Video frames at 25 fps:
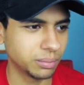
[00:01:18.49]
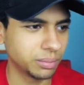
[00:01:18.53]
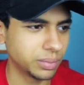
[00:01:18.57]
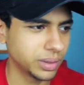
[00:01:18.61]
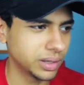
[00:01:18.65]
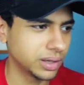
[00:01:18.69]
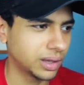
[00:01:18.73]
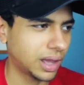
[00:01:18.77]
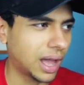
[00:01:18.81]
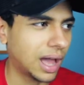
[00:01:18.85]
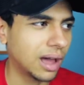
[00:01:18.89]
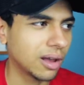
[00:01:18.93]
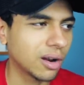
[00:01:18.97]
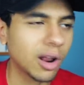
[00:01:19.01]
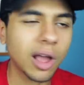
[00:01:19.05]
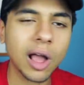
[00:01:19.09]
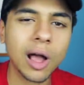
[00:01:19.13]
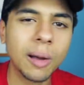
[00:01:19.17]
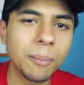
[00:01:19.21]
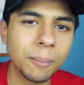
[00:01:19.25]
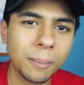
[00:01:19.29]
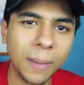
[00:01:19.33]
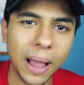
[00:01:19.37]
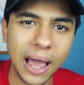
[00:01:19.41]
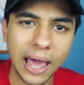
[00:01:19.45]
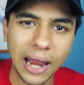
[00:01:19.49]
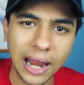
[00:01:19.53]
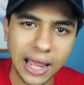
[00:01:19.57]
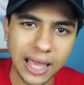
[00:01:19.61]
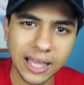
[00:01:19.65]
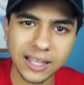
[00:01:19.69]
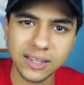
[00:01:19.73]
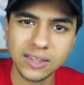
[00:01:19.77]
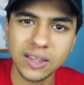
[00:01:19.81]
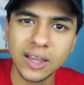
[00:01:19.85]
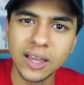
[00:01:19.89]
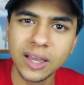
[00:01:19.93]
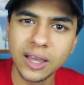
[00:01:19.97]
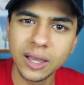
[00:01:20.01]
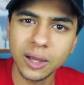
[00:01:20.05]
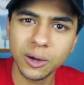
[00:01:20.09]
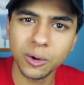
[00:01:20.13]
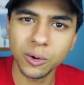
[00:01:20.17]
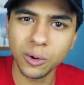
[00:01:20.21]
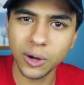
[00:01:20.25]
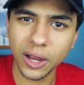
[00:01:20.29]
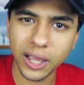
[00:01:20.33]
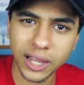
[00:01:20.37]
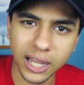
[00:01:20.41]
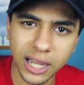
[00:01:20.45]
برقم حلقات
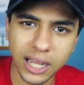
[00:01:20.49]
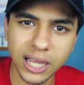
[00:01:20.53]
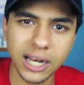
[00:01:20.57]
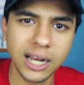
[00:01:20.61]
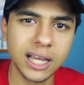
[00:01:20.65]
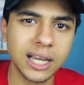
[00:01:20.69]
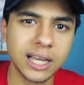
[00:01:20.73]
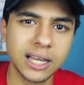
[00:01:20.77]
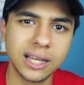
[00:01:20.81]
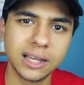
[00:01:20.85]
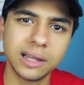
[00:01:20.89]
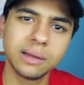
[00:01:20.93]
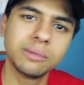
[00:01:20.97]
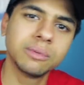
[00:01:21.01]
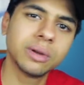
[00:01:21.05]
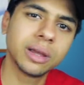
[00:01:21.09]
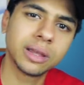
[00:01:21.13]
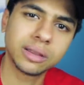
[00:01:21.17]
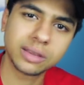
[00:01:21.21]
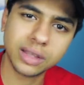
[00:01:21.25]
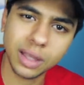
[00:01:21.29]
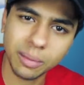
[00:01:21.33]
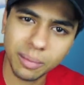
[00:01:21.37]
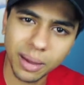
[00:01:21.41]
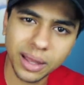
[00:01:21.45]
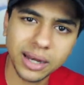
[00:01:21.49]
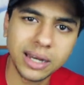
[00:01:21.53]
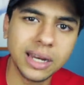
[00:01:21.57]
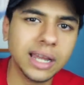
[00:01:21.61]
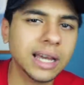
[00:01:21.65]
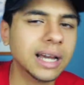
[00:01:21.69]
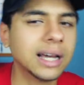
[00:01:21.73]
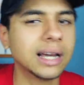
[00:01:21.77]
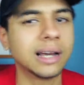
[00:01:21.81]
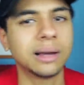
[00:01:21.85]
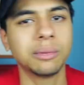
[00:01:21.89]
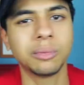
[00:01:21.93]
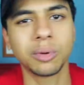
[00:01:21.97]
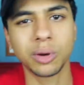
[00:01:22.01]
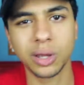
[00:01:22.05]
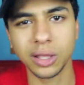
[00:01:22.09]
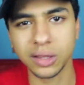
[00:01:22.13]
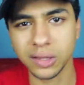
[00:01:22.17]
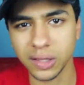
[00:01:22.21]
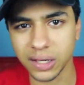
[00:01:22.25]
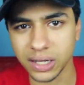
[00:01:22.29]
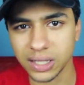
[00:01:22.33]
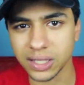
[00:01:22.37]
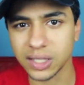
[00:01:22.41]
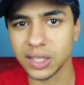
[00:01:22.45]
قليله 8
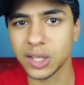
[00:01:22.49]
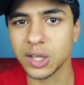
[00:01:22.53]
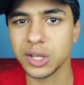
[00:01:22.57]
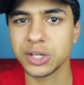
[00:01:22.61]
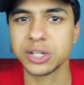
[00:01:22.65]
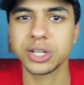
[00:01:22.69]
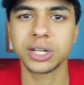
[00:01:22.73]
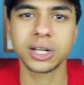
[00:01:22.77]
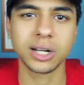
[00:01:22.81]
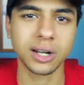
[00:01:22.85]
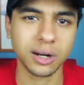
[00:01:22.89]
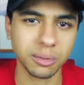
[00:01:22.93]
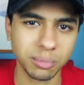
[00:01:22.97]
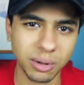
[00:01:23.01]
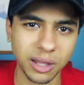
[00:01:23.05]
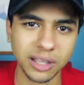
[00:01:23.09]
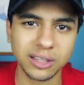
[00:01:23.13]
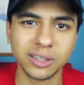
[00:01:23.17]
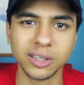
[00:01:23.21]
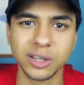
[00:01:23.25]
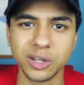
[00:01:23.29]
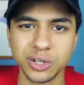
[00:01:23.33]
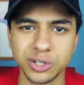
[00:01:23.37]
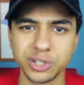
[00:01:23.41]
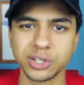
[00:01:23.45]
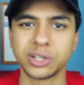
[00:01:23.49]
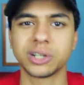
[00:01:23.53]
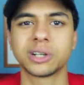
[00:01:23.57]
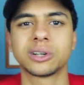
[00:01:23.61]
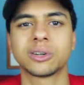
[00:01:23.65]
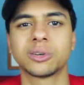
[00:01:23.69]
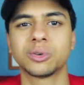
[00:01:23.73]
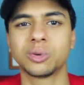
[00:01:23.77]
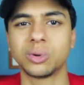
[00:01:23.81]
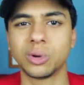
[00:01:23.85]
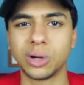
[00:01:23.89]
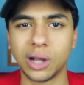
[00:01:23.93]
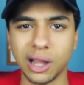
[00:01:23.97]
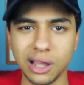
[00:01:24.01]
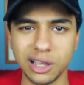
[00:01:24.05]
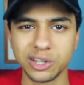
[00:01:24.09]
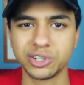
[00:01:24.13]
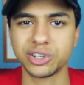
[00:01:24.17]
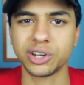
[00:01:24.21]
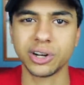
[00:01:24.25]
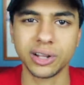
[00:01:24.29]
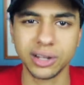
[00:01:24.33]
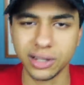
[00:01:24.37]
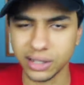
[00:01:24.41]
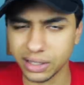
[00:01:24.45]
ممكن 13 14
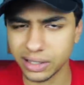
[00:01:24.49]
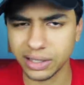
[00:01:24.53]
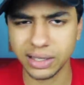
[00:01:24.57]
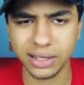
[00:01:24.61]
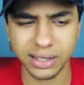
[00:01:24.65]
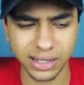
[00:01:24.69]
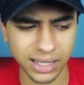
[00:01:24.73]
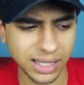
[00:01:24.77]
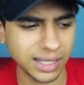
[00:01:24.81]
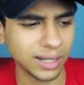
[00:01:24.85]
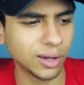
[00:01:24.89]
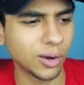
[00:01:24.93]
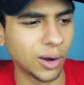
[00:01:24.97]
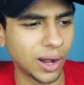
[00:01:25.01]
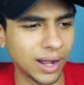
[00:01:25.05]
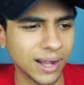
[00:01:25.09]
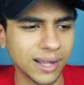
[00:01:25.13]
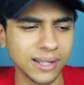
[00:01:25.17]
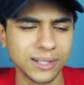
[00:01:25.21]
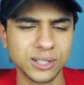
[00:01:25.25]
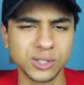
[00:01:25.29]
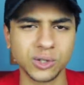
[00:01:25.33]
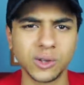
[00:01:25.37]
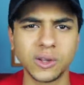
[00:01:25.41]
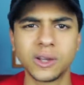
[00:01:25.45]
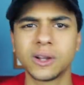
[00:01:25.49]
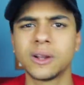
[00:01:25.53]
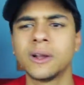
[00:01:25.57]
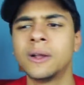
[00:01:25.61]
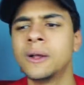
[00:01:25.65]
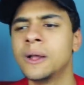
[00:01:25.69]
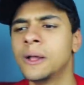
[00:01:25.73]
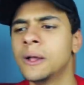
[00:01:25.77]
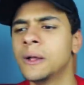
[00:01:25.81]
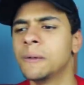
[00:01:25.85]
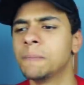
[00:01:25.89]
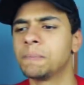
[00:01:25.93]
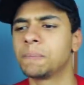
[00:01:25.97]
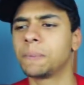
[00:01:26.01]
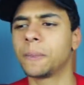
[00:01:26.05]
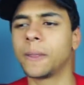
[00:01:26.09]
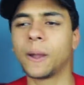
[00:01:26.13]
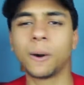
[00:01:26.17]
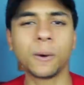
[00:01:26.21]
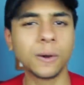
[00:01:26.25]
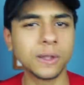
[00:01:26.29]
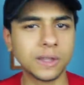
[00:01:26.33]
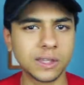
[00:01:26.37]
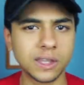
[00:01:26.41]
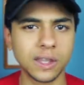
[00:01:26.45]
و10 كده وحاجات صغيره
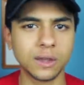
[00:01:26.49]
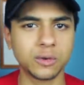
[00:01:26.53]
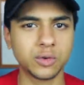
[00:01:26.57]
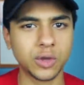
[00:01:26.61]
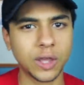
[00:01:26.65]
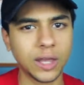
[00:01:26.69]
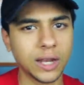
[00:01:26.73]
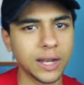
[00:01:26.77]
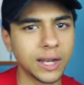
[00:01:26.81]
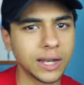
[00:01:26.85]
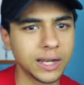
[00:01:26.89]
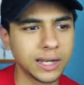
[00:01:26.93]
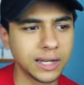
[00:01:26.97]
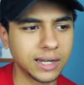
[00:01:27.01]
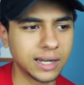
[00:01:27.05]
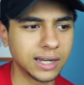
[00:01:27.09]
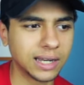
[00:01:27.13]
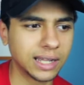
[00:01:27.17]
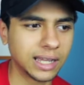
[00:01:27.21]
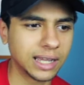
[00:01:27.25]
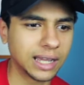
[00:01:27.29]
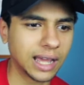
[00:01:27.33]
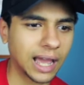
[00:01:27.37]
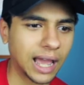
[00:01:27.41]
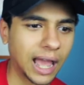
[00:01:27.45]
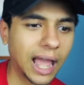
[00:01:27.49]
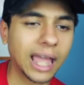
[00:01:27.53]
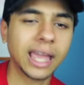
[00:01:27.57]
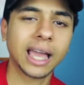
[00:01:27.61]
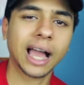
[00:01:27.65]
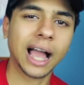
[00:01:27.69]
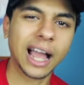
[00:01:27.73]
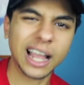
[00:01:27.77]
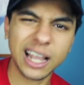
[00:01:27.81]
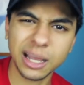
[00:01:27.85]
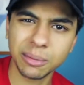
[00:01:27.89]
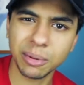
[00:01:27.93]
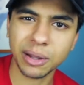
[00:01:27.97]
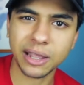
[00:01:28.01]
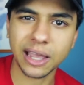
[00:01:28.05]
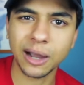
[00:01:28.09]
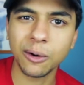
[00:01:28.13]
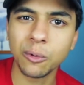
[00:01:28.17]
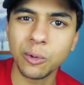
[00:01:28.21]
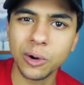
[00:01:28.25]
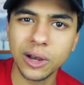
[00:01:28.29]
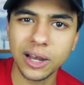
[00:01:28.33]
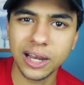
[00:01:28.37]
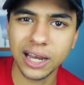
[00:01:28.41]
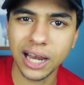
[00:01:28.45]
لو انت فعلا آه، عجبك
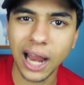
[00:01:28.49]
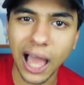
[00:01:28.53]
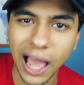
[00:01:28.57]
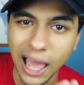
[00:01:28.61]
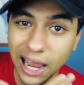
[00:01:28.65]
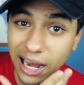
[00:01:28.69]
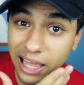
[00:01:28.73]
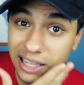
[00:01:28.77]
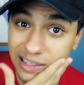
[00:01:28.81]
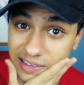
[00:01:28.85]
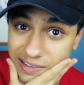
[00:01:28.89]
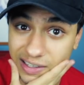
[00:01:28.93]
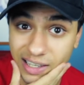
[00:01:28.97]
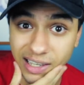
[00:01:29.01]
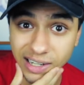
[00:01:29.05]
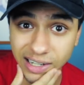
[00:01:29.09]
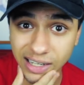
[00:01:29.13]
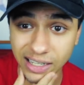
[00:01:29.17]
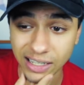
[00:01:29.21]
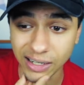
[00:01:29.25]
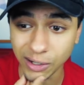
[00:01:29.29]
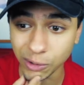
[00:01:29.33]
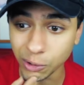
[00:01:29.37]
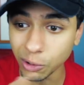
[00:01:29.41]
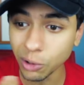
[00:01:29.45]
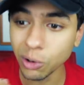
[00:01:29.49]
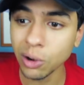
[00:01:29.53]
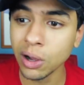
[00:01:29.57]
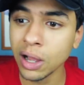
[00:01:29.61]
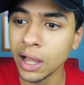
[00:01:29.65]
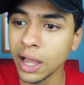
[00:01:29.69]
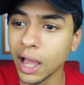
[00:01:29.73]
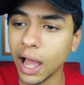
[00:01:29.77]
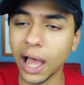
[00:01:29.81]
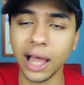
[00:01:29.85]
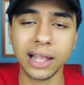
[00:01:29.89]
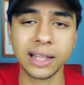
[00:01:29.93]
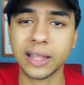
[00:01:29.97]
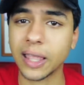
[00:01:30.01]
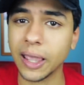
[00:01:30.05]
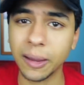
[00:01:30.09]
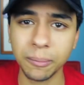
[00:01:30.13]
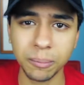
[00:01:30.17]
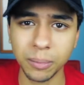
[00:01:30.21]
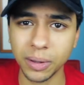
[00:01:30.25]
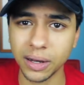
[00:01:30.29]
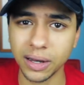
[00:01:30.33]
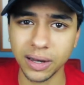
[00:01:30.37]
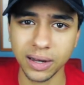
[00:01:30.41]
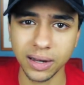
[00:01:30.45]
اول حلقتين كده اهو
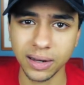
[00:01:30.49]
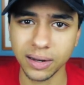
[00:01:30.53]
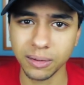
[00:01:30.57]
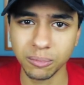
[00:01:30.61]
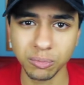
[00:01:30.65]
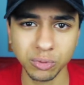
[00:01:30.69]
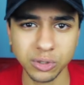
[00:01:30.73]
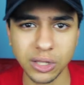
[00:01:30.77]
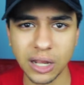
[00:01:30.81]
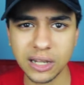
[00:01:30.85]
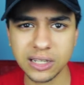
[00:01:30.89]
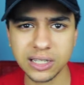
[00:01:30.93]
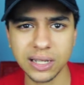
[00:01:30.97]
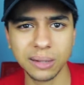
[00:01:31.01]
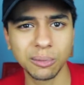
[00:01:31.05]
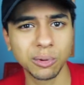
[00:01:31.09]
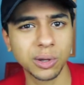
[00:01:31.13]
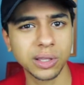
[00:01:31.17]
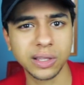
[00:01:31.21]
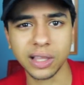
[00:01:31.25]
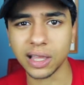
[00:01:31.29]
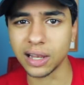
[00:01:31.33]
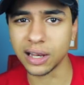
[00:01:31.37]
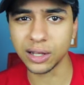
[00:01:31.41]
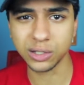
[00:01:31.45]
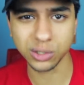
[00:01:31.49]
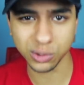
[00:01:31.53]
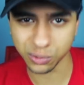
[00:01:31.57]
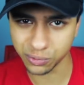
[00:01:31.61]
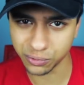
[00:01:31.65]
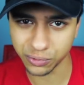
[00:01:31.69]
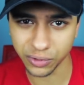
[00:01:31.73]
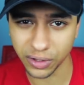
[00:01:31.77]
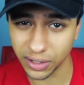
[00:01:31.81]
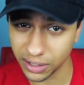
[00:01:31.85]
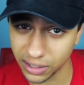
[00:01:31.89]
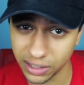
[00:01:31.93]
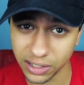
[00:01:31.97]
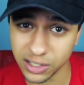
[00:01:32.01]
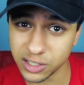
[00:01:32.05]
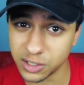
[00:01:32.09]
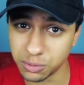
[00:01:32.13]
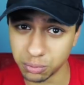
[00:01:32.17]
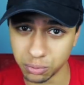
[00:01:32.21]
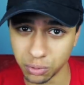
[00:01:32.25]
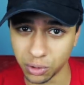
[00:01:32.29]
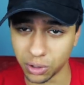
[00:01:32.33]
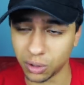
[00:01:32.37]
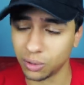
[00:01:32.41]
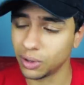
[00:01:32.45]
هتكمل المسلسل ممكن تخلصه في
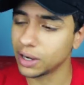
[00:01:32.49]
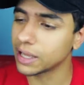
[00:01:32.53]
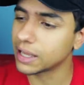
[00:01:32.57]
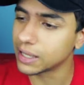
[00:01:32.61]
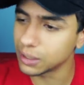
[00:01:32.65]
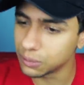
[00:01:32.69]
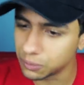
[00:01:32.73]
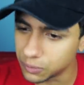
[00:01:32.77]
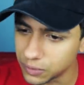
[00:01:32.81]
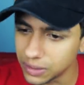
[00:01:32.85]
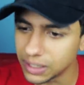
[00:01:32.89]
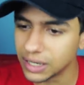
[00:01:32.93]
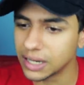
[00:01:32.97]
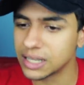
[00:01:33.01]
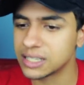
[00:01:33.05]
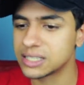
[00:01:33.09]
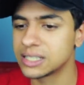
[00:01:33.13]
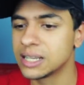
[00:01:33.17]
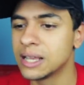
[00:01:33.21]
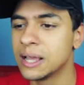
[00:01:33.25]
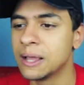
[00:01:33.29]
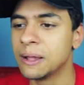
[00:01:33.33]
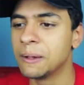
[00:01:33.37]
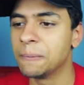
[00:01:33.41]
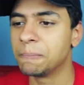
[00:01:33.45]
اسبوع ولكن في ناس